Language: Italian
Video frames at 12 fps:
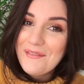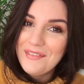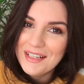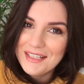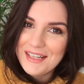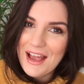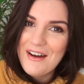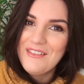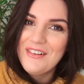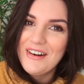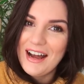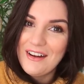
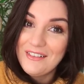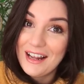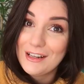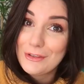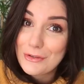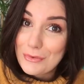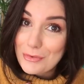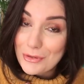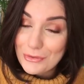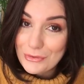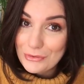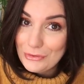Passiamo a un altro
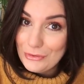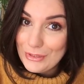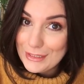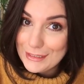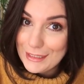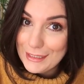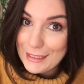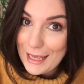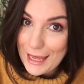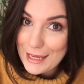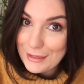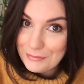prodotto di
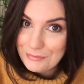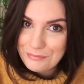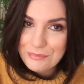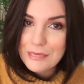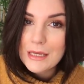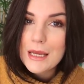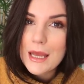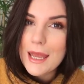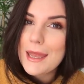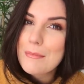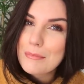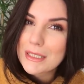skincare
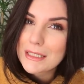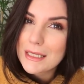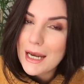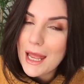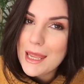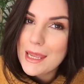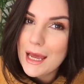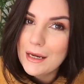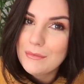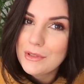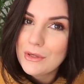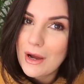e passerei
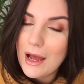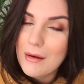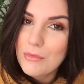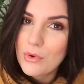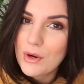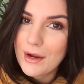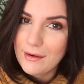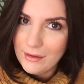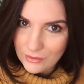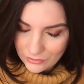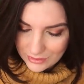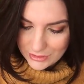al mio amore
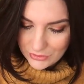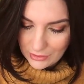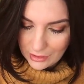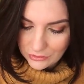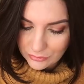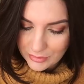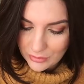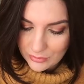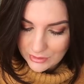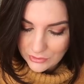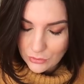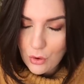incondizionato per
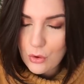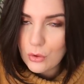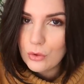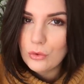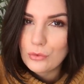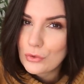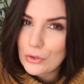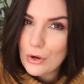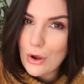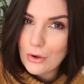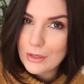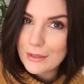questo
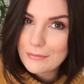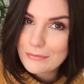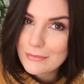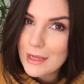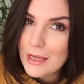contorno occhi.